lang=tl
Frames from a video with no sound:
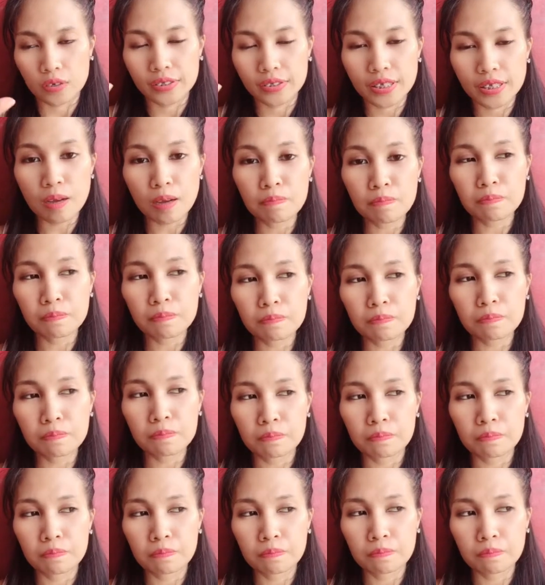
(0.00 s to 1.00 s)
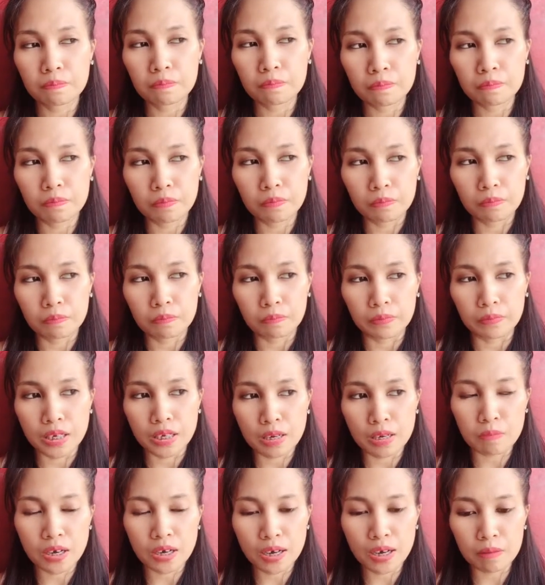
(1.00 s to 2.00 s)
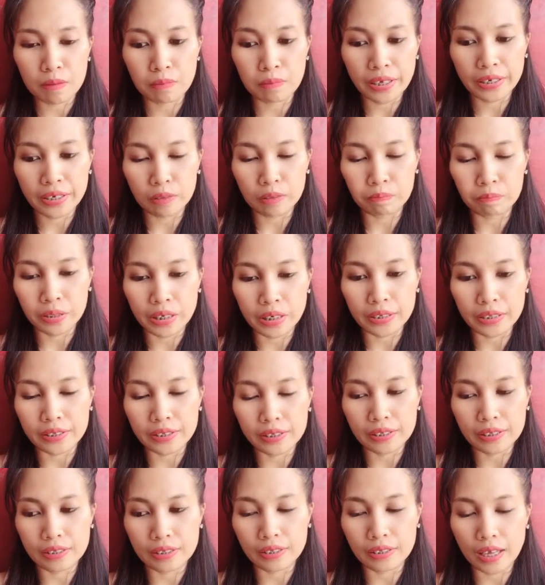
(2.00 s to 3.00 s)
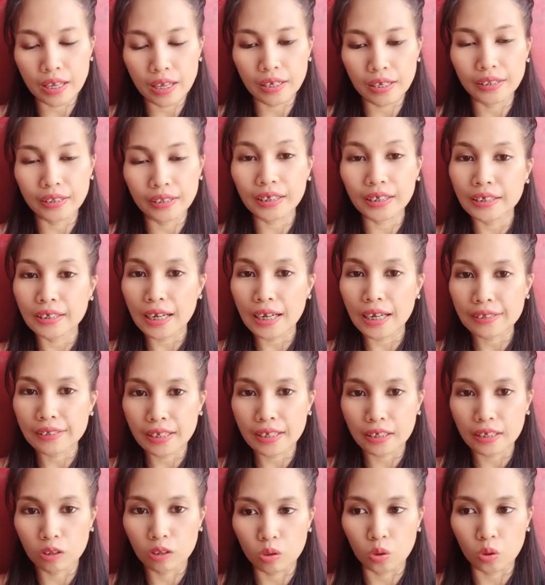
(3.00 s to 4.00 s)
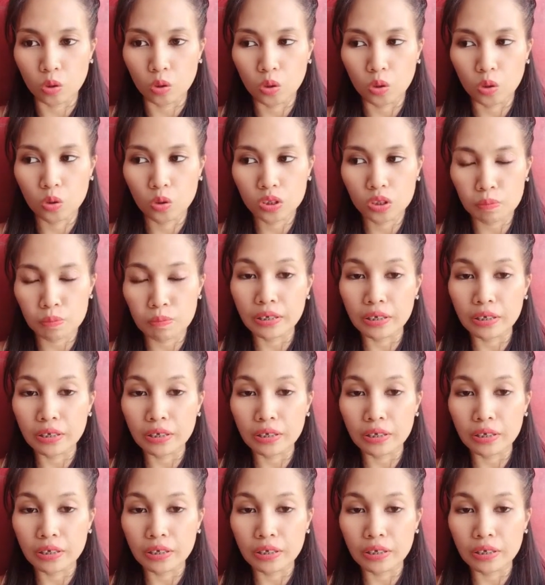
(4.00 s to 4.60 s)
some na mga benefits na naranasan ko sa